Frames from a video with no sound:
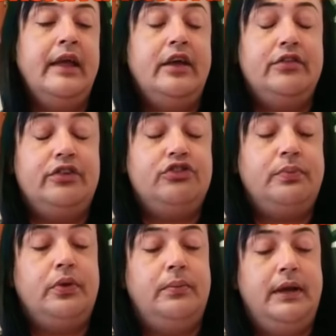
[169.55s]
Eu vejo
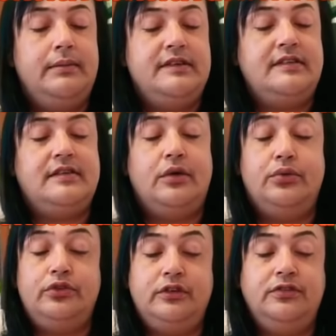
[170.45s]
problemas de
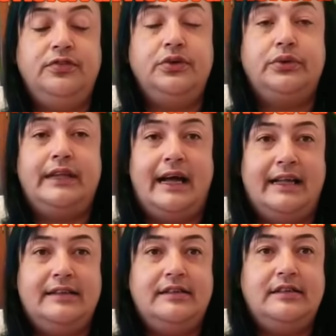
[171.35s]
saúde,
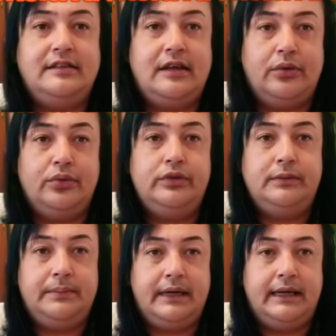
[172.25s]
dificuldades de saúde
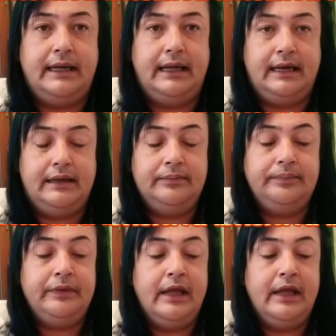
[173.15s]
para ele,